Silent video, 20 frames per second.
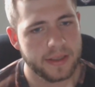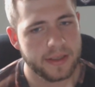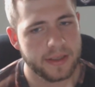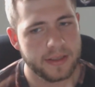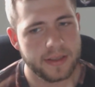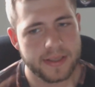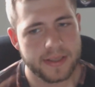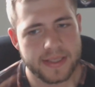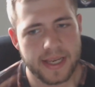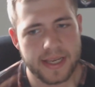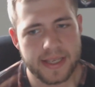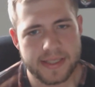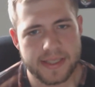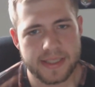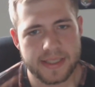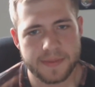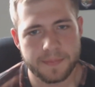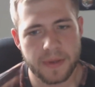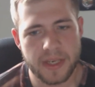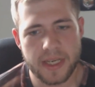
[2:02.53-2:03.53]
Das heißt,
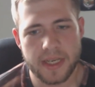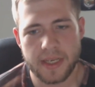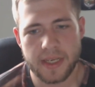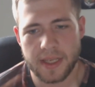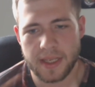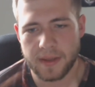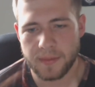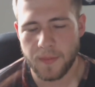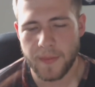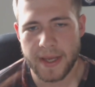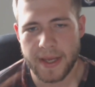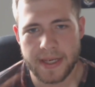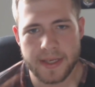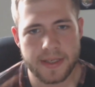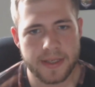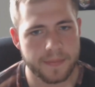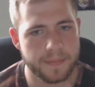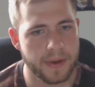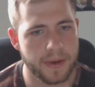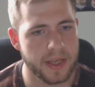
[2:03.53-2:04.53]
ich bin im
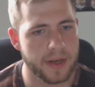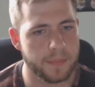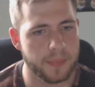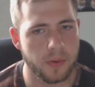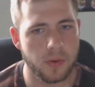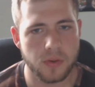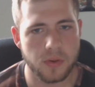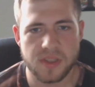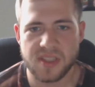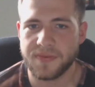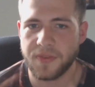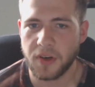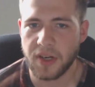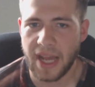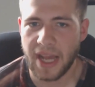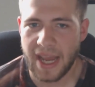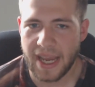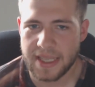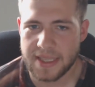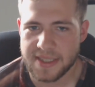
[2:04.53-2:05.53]
Moment bei dem Plus von
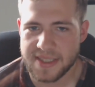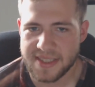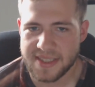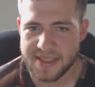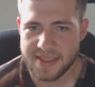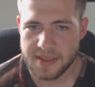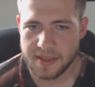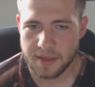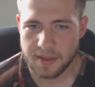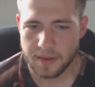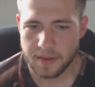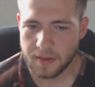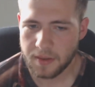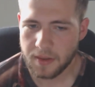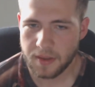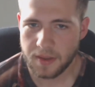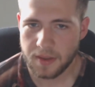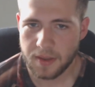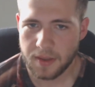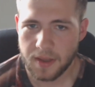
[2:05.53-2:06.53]
1.
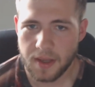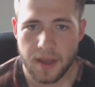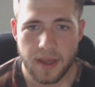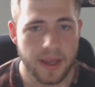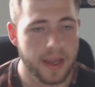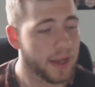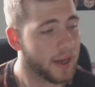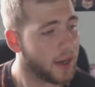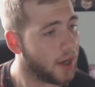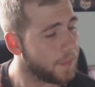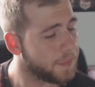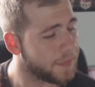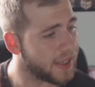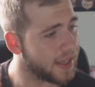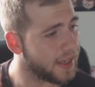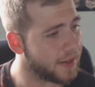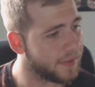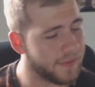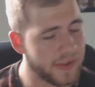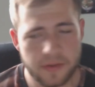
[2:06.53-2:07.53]
Ob
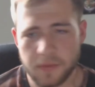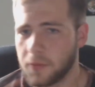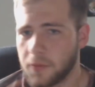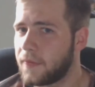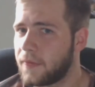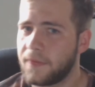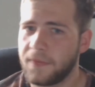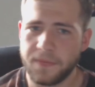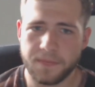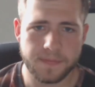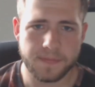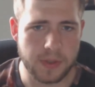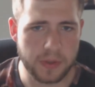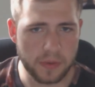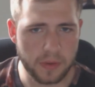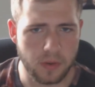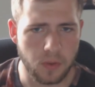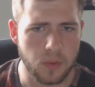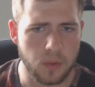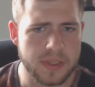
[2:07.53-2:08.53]
da, wenn du so
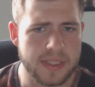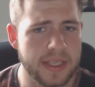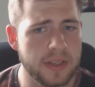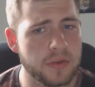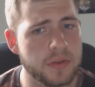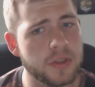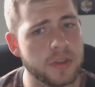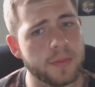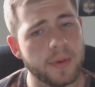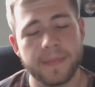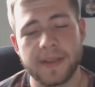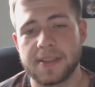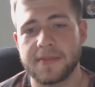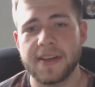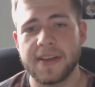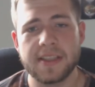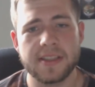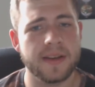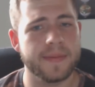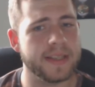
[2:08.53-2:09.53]
ein großer YouTuber bist,
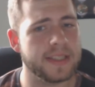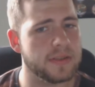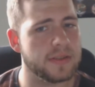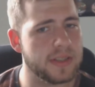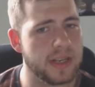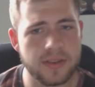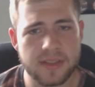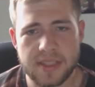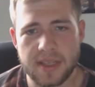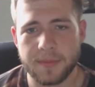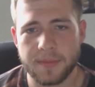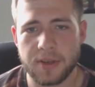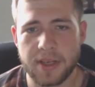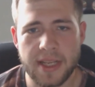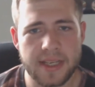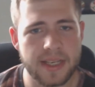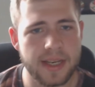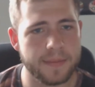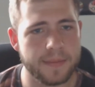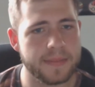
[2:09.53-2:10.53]
weißt du, da machst du 1000
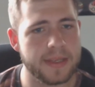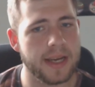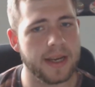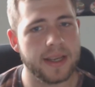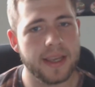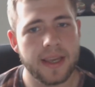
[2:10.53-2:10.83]
Abonnenten am Tag,